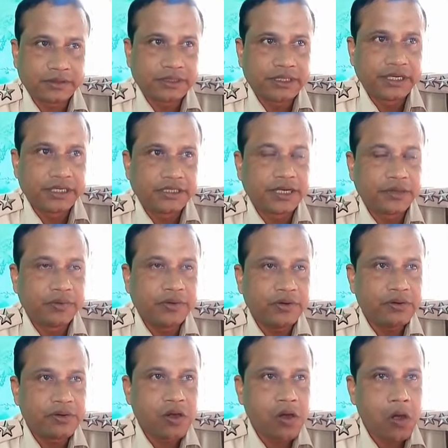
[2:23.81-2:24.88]
দিকে যাইব
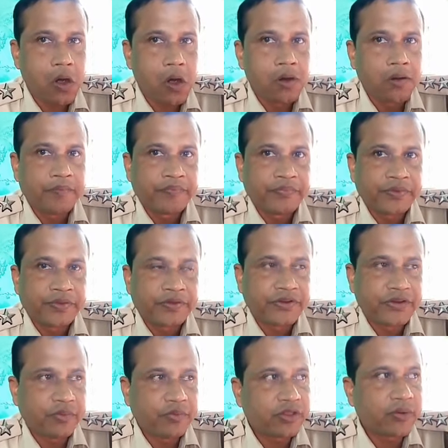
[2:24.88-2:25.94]

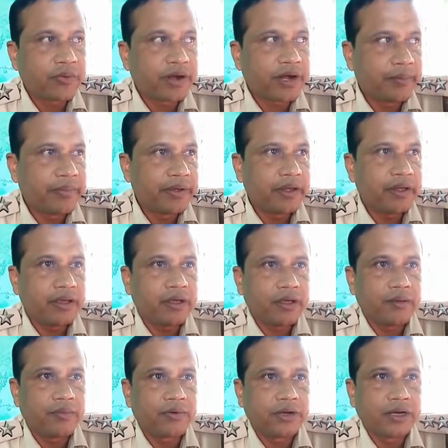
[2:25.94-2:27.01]
সেই মোতাবেক আমি
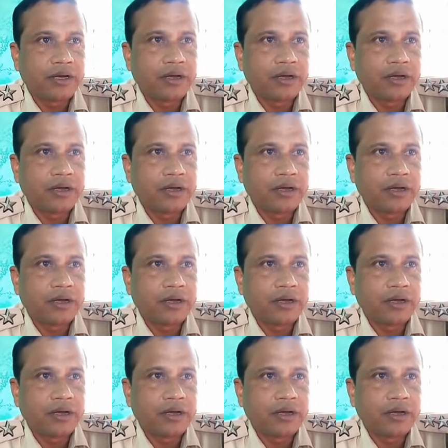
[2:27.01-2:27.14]
এবং